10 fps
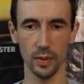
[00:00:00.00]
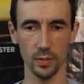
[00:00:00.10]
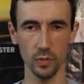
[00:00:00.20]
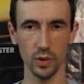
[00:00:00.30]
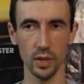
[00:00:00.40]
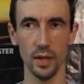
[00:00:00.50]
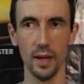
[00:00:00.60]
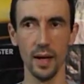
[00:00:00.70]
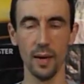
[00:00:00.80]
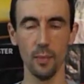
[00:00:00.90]
потому
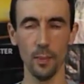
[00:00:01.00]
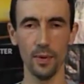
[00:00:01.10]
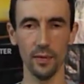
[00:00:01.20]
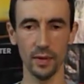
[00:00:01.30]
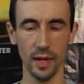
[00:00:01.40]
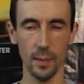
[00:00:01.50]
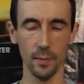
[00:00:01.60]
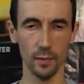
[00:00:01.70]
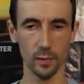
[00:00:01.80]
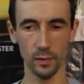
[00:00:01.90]
что по приводам